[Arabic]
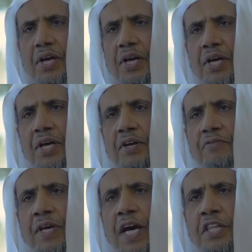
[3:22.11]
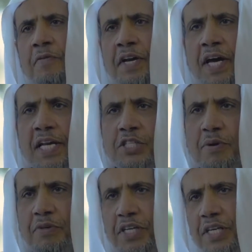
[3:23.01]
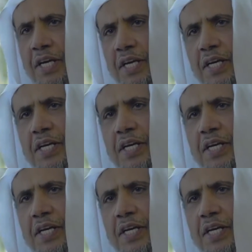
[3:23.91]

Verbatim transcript: آه، في هذه المرحلة الجامعية